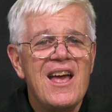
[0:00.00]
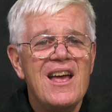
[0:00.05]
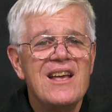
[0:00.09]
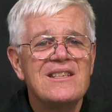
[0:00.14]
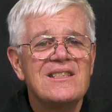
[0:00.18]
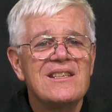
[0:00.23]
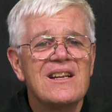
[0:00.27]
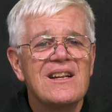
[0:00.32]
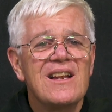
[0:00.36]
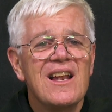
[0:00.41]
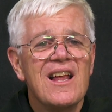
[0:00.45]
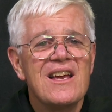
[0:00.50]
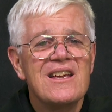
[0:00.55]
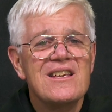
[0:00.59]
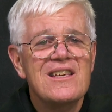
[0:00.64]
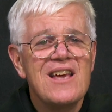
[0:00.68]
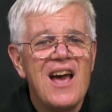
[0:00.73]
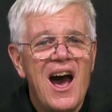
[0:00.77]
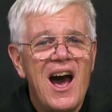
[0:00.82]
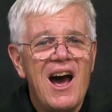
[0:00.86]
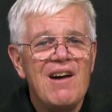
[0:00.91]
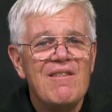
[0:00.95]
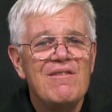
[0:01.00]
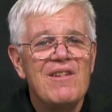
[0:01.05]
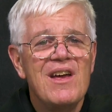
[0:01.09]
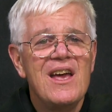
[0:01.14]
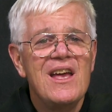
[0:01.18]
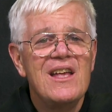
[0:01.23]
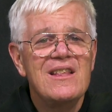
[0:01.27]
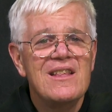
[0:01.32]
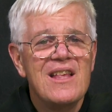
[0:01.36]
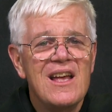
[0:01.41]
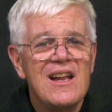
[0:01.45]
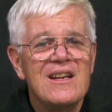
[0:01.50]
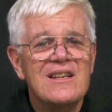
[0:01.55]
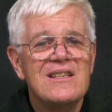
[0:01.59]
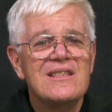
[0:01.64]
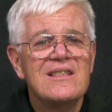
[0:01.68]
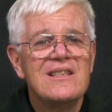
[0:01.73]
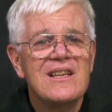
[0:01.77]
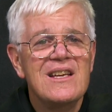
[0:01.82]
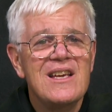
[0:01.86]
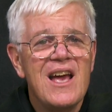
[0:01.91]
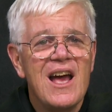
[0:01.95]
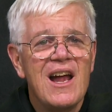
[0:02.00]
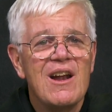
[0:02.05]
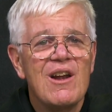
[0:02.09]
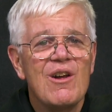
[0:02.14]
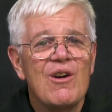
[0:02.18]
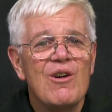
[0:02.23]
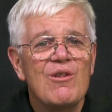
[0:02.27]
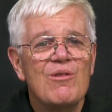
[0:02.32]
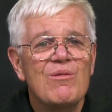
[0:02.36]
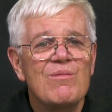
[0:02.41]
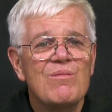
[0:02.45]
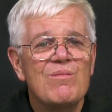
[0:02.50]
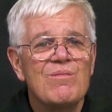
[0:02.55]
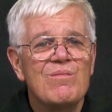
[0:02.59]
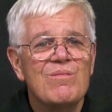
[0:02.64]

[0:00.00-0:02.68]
es la llave del cielo.